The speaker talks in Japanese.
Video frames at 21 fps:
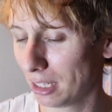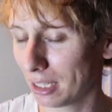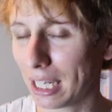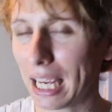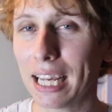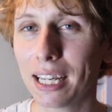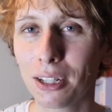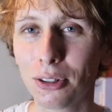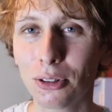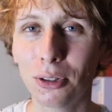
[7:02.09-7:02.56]

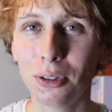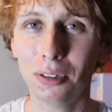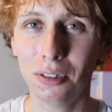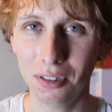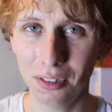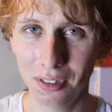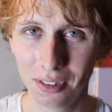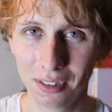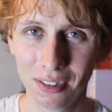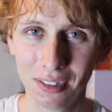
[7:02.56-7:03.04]
健康
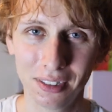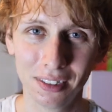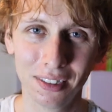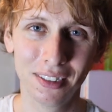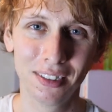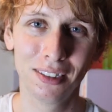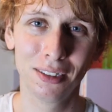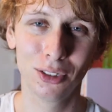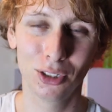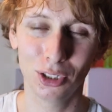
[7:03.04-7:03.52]

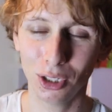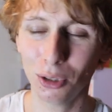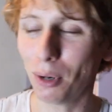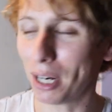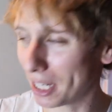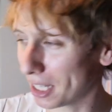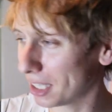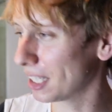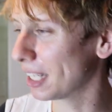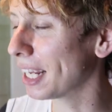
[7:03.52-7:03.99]
という
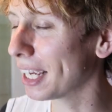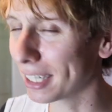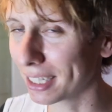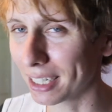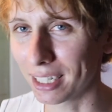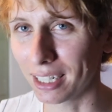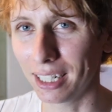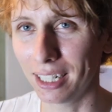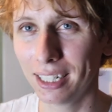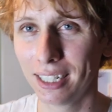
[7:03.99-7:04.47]
わけじゃない
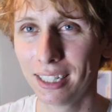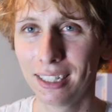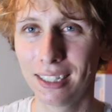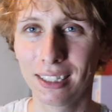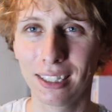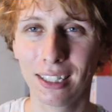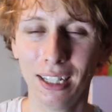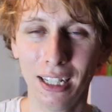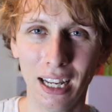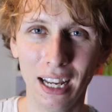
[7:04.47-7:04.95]
から
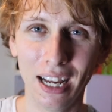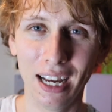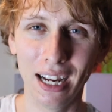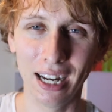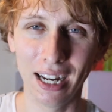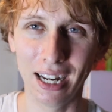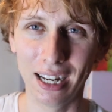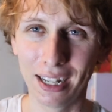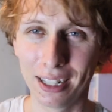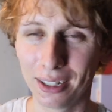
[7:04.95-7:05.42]

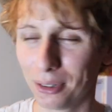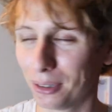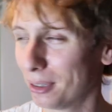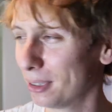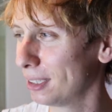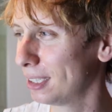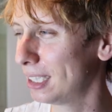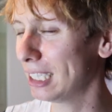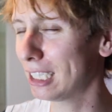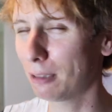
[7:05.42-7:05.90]
あ
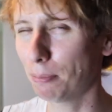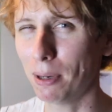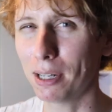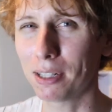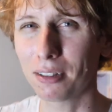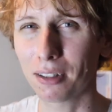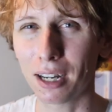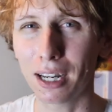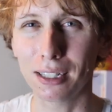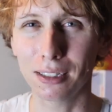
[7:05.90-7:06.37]
の
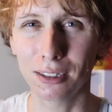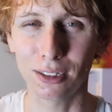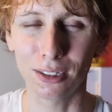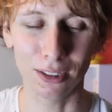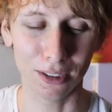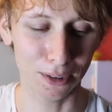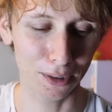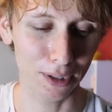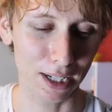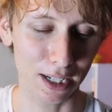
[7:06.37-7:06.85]
シックスパックがあると
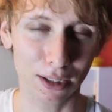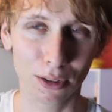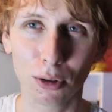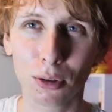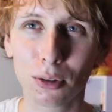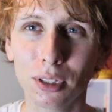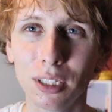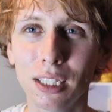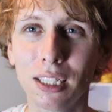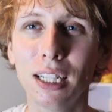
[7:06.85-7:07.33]
いうのは
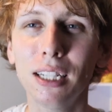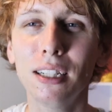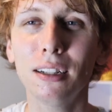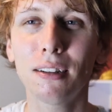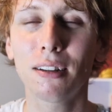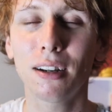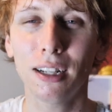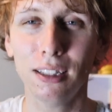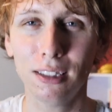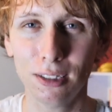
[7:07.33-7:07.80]
ここに筋
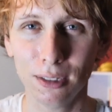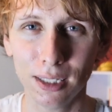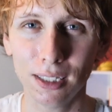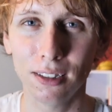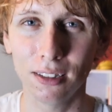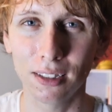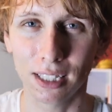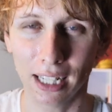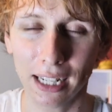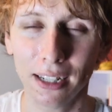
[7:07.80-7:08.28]
肉がつい
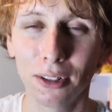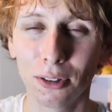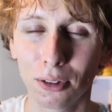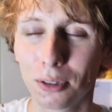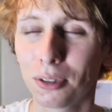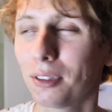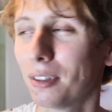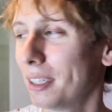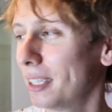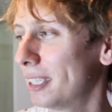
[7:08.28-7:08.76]
てるだけの
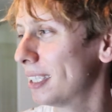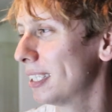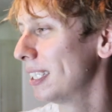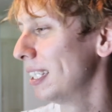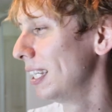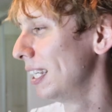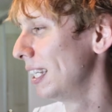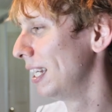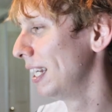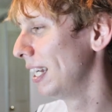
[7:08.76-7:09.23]
ことです
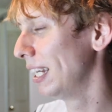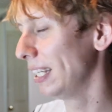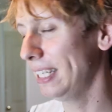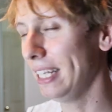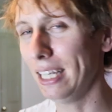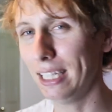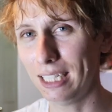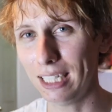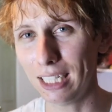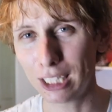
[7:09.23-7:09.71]

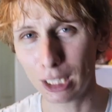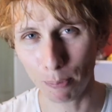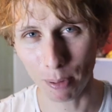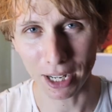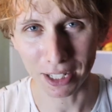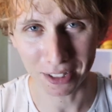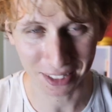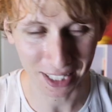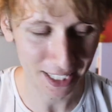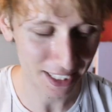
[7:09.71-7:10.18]
で
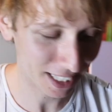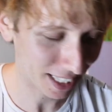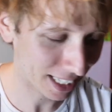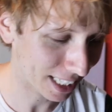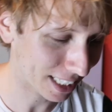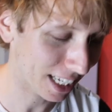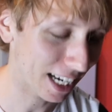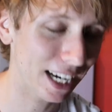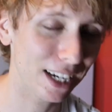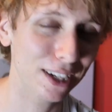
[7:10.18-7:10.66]
シックスパックだけ
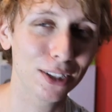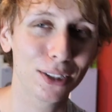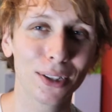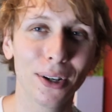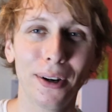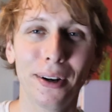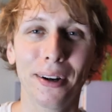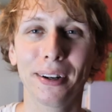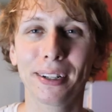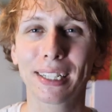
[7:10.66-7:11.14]
鍛える
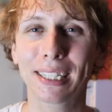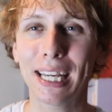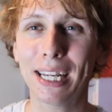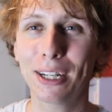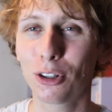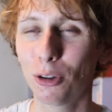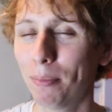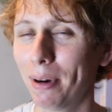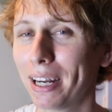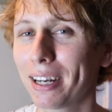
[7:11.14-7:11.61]
と
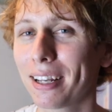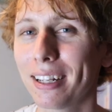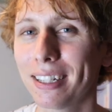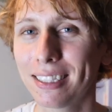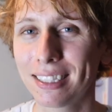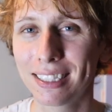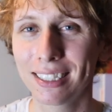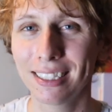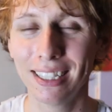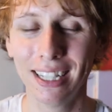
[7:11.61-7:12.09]
結構
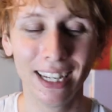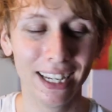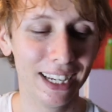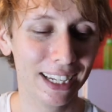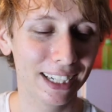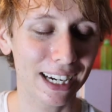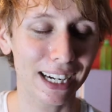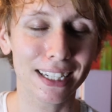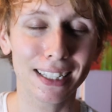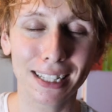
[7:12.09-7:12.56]
バランス
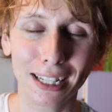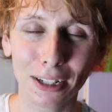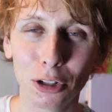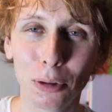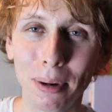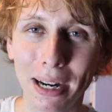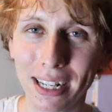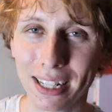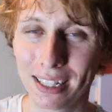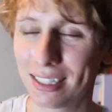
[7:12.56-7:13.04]
体
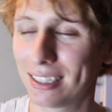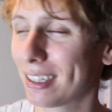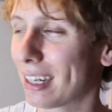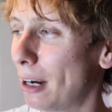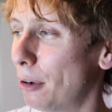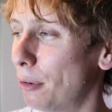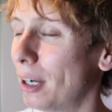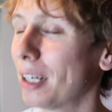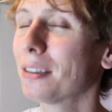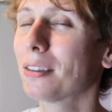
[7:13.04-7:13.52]
のバランス
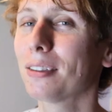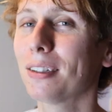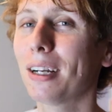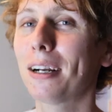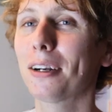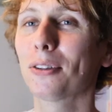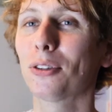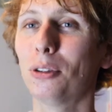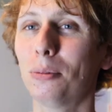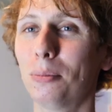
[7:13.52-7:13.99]
が悪く
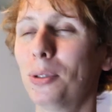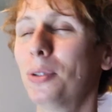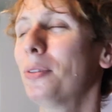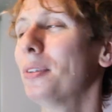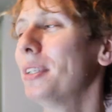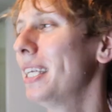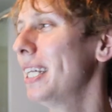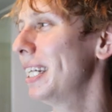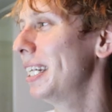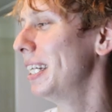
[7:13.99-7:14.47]
なると思う
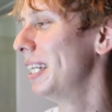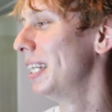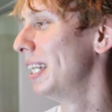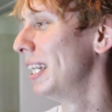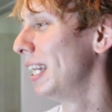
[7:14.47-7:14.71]
んで